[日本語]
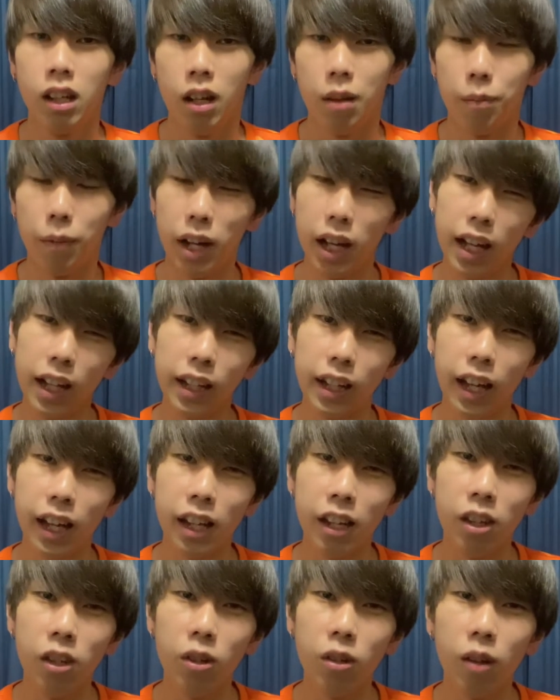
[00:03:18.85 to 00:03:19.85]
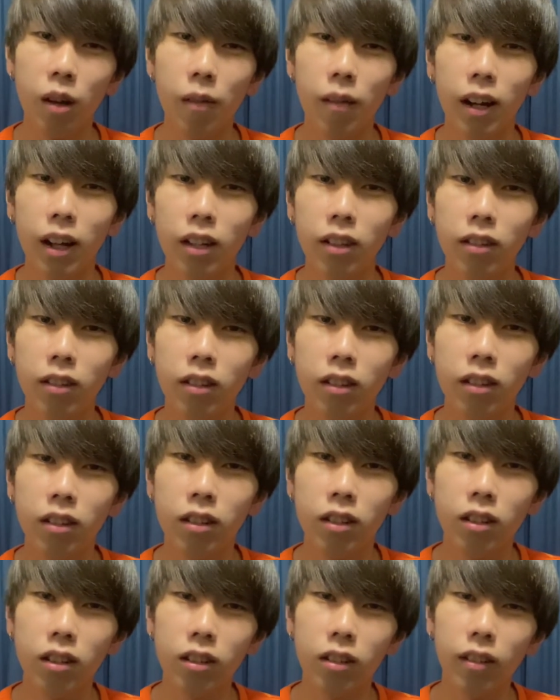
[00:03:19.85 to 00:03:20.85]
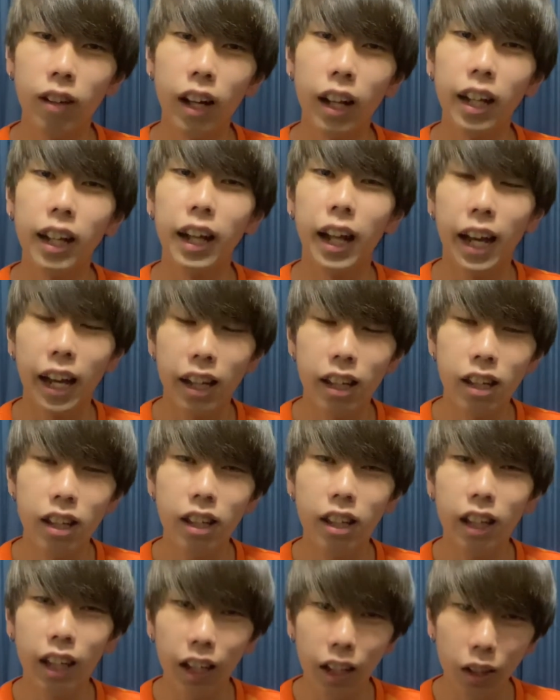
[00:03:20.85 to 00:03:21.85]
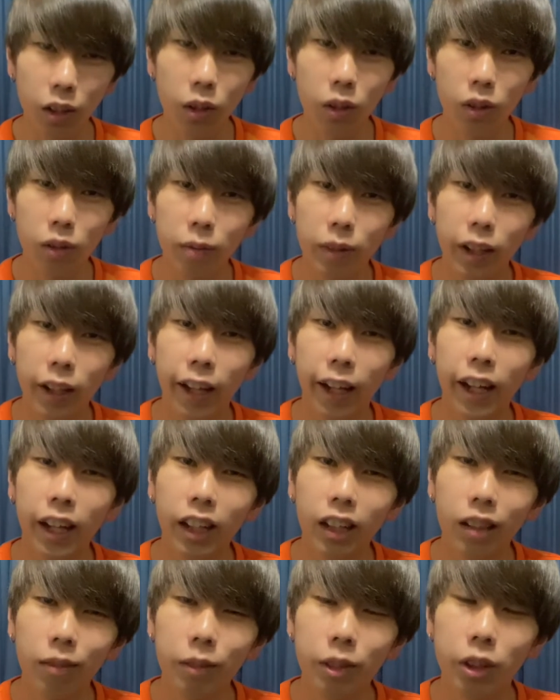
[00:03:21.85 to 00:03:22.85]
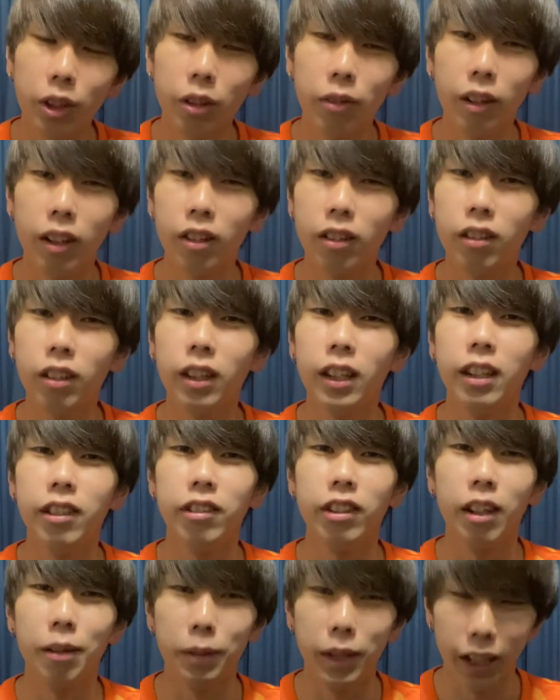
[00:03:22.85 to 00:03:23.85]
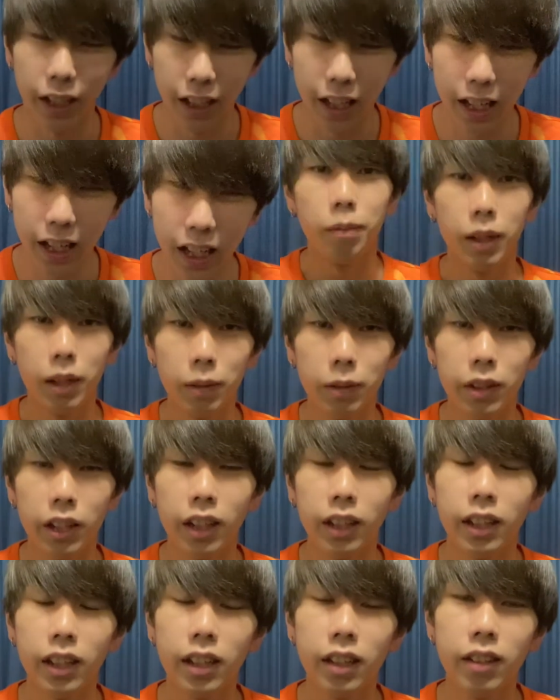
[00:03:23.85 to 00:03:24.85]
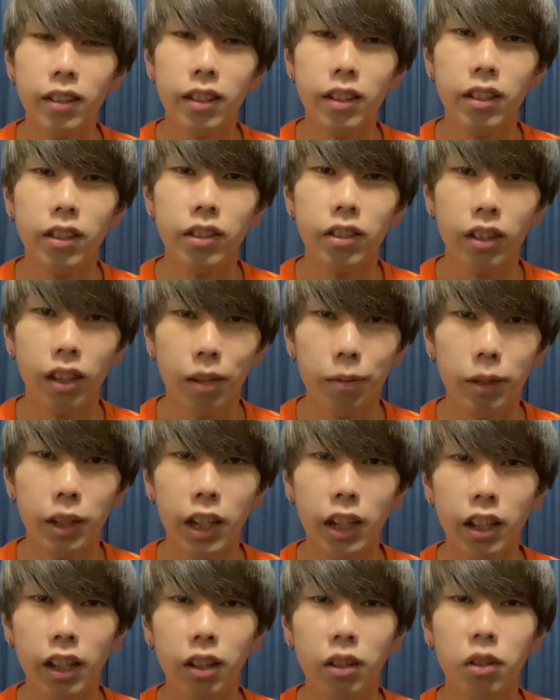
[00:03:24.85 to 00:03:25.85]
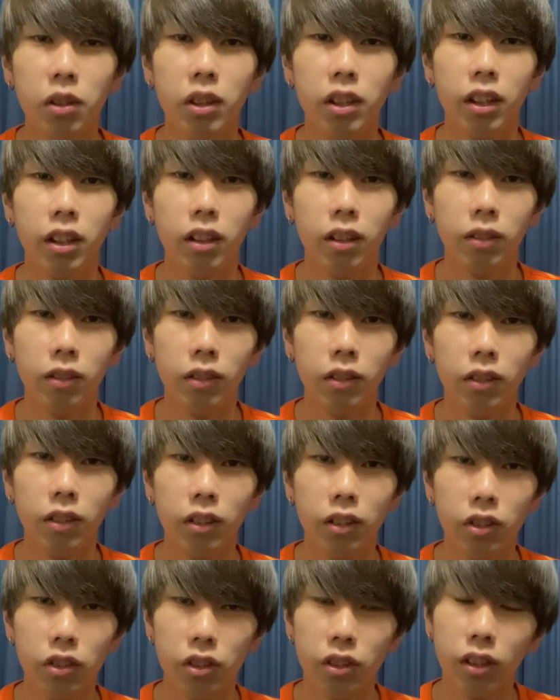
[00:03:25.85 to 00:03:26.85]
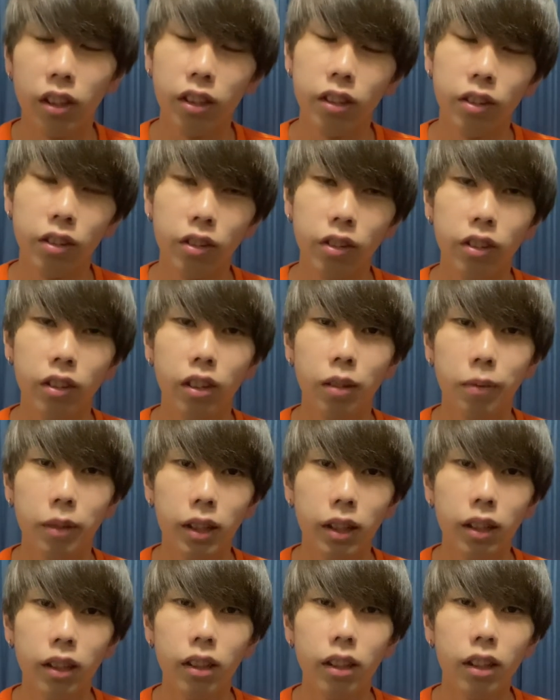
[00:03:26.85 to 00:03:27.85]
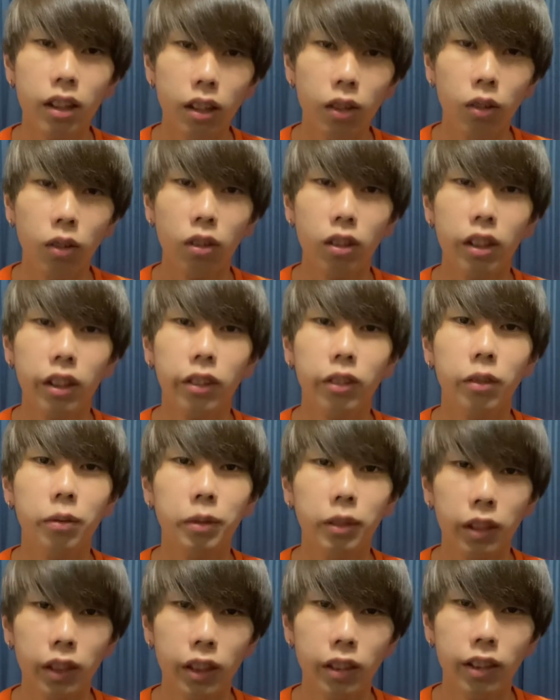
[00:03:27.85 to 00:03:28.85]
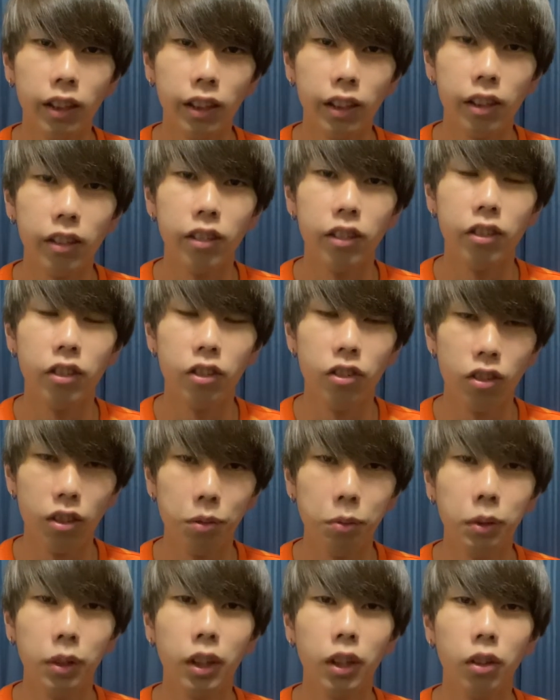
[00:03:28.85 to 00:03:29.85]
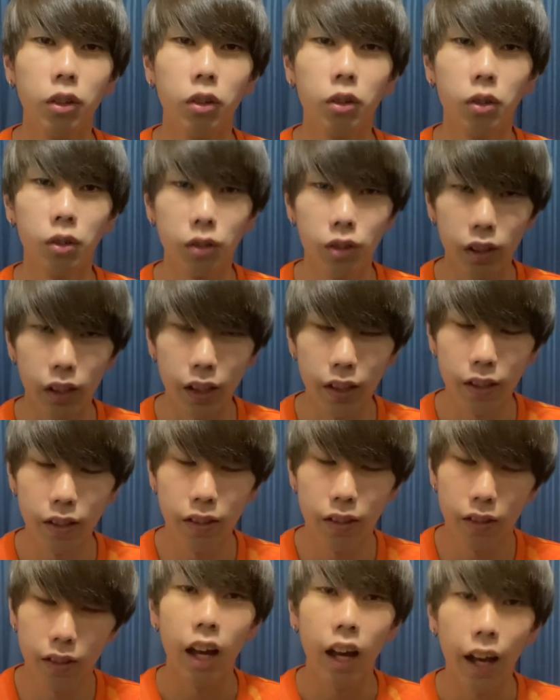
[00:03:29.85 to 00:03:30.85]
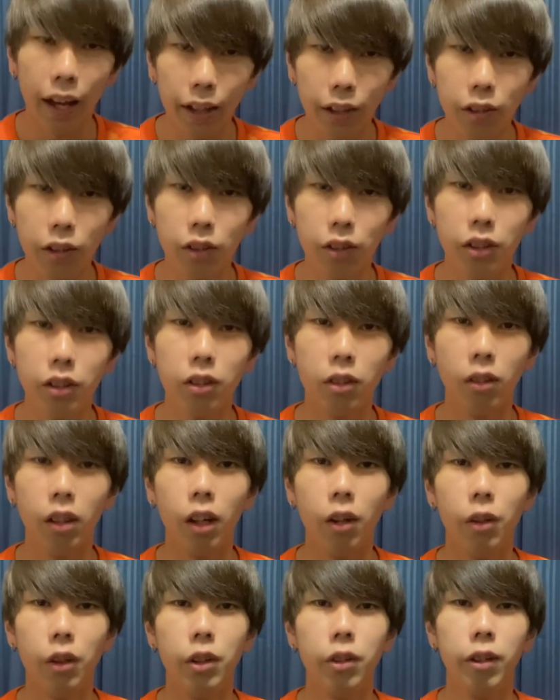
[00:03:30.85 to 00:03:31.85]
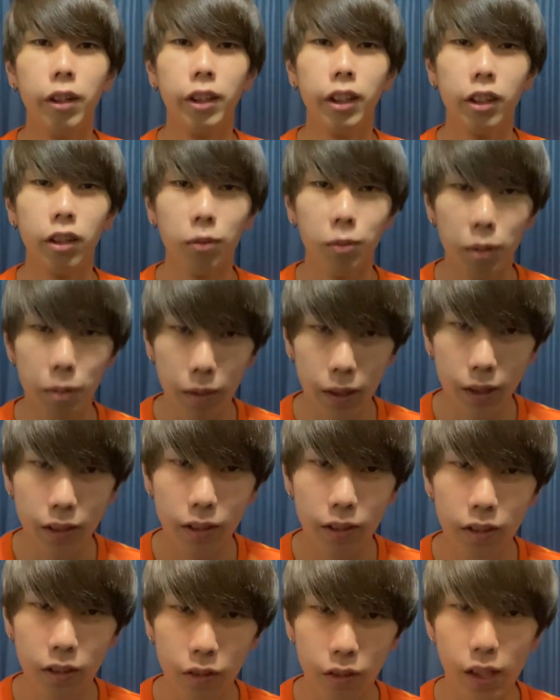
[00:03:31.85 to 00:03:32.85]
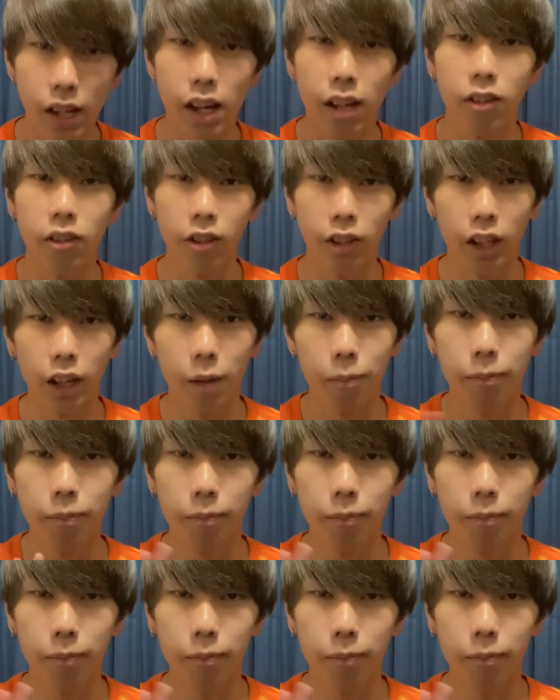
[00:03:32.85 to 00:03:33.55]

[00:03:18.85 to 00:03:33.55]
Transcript: まあ内容は悪くはないけど、まあ何回も言うより悪くはないじゃダメなんで。まあでもサンタナ選手がまあ2点取れたのは本当に収穫というかまあいいことだと思うんで、サンタナ選手次も点取ってほしいです。はい、ということで今回これで終わりたいと思います。それでは、さよなら。